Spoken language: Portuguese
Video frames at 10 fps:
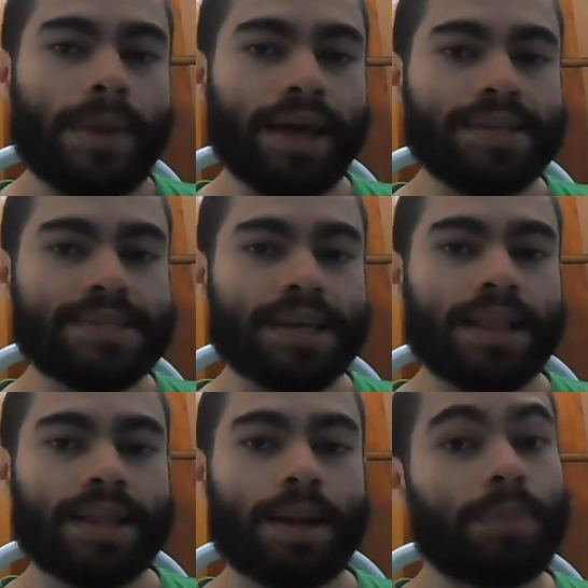Mas
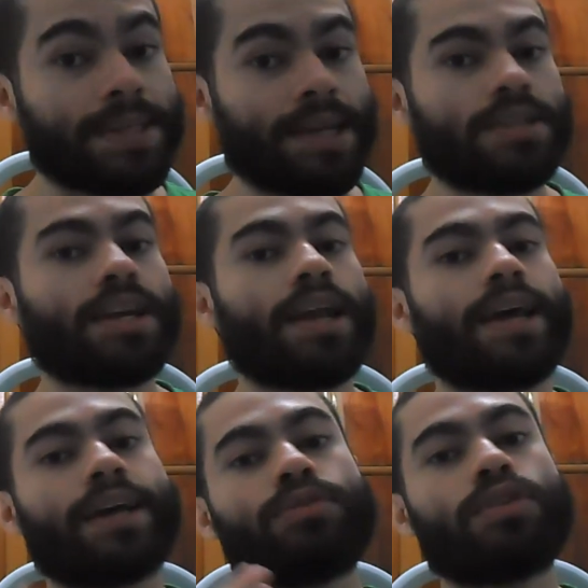galera, apesar de
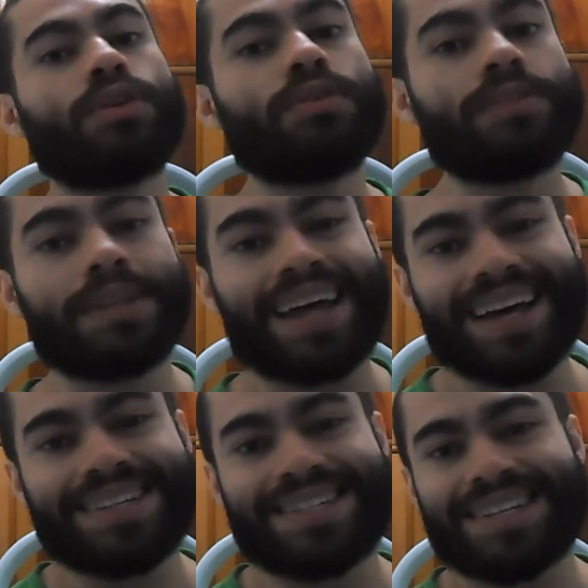careca, eu tenho uma
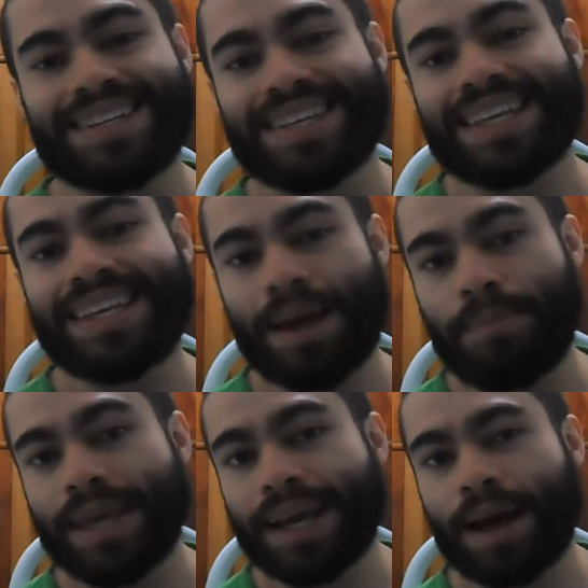novidade que é
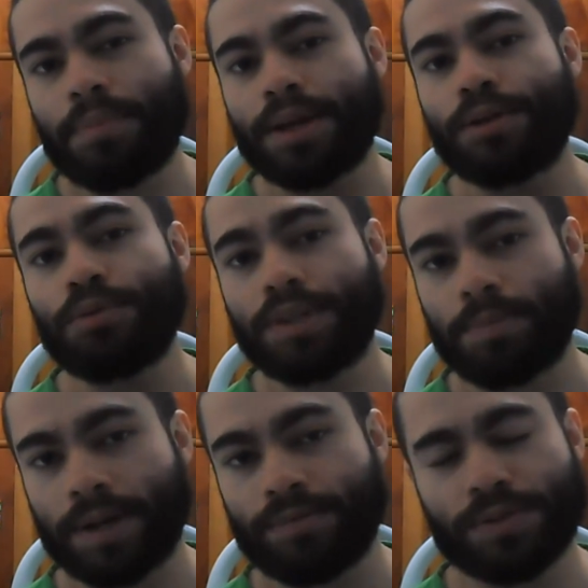bem
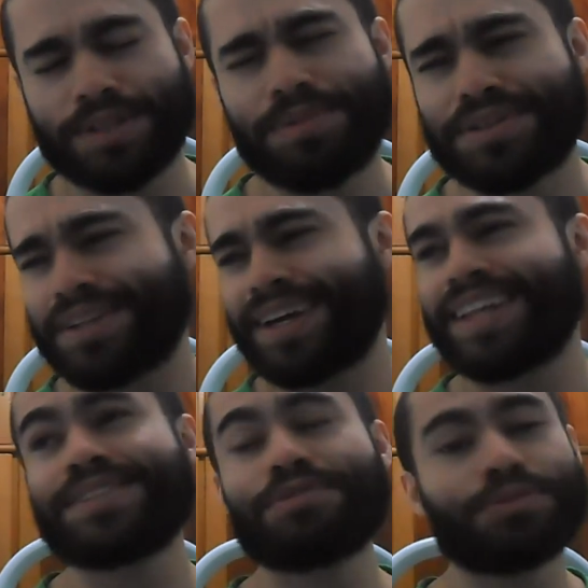cabeluda para você. Mentira
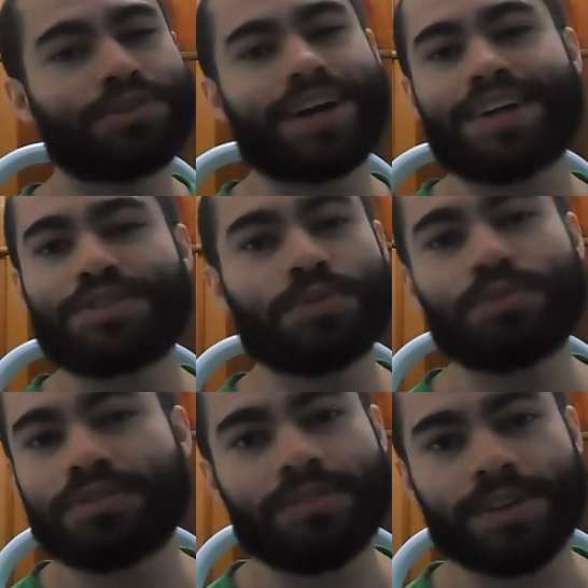galera, isso foi um trocadilho
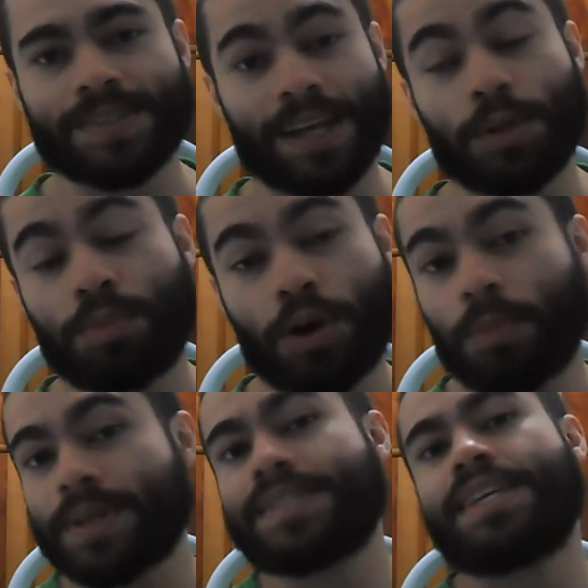muito forçado. Pior
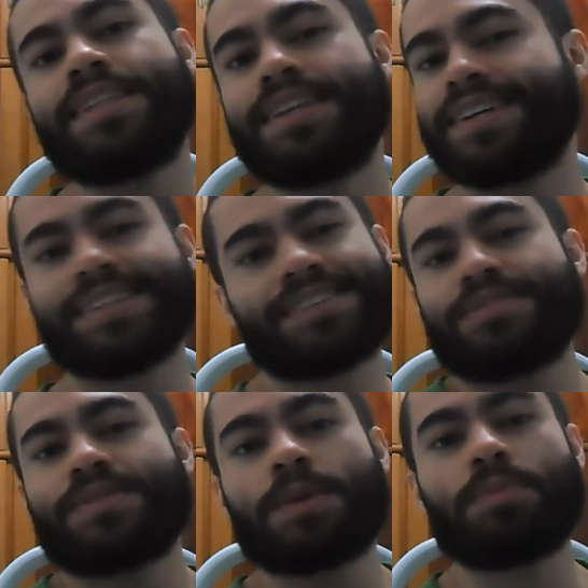que eu pensei nele
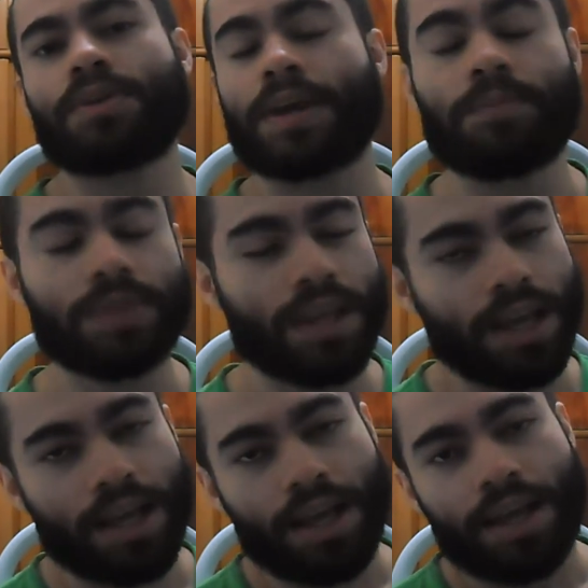antes, não sei porquê
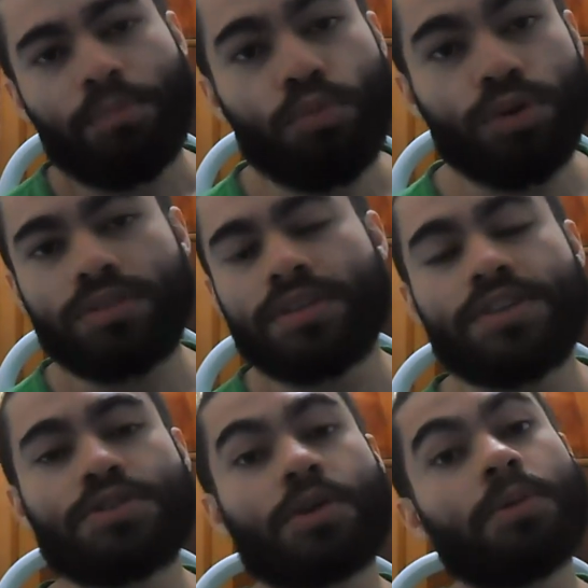muito
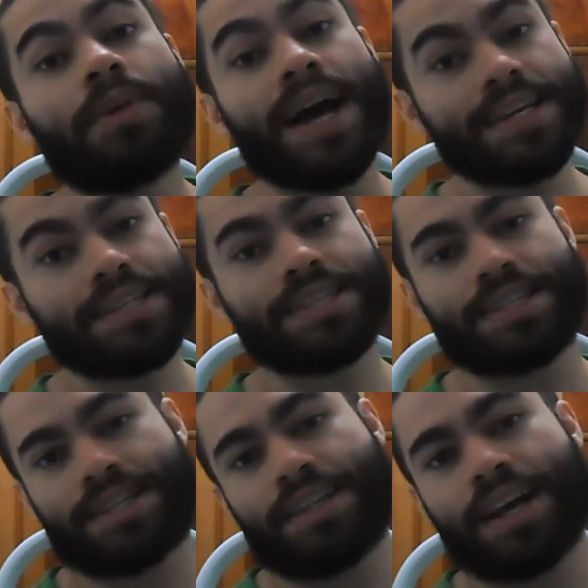ridículo.
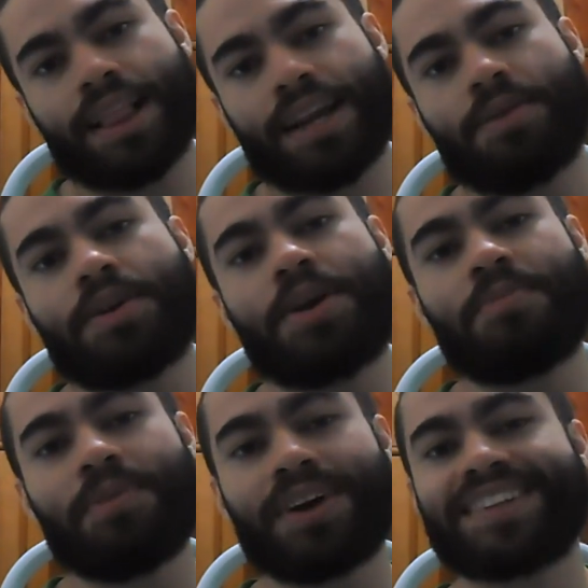Mas, né, galera, o
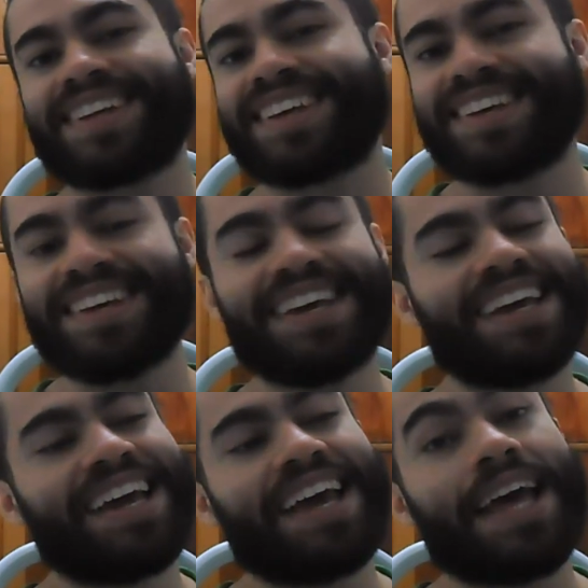que importa aqui
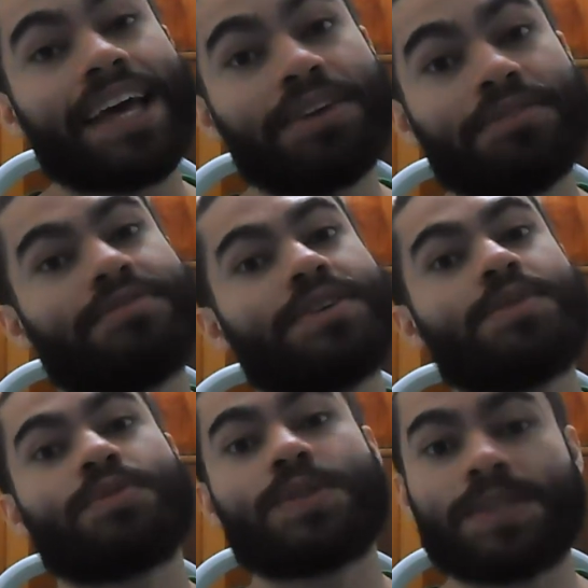é que
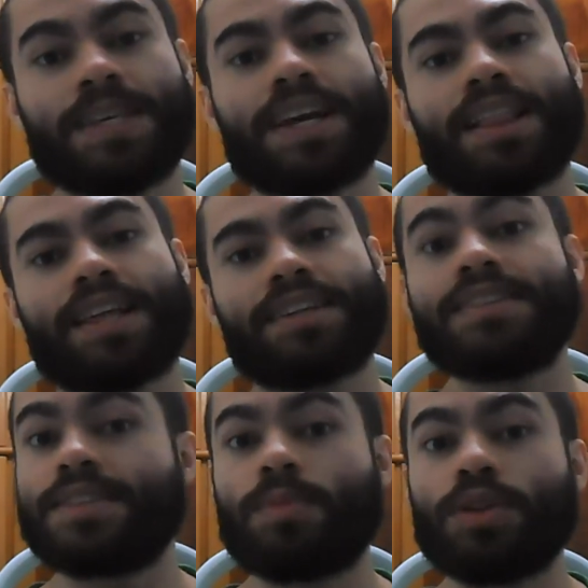vamos sim, galera,
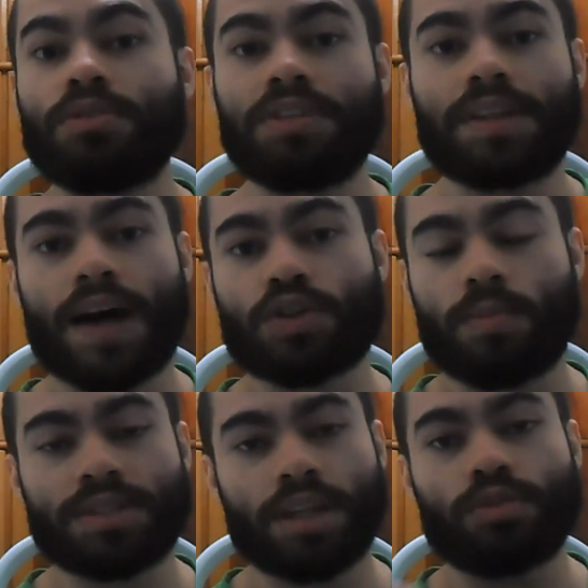dizer uma novidade,
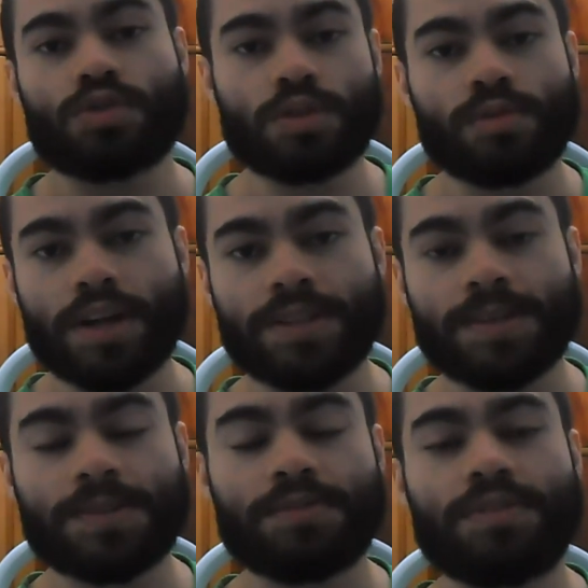como está no título aí
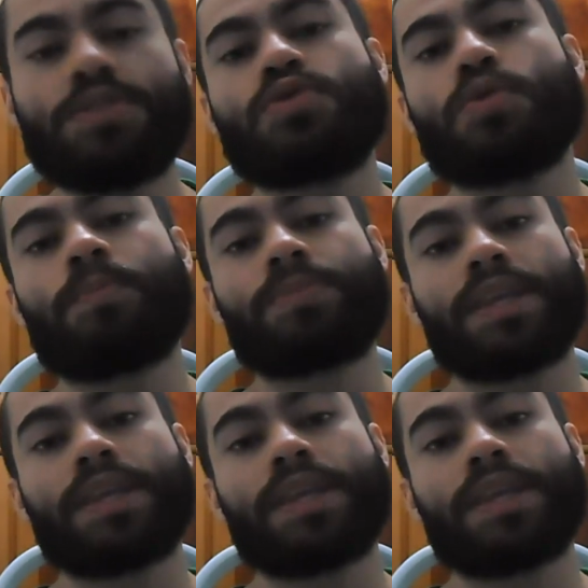desse vídeo.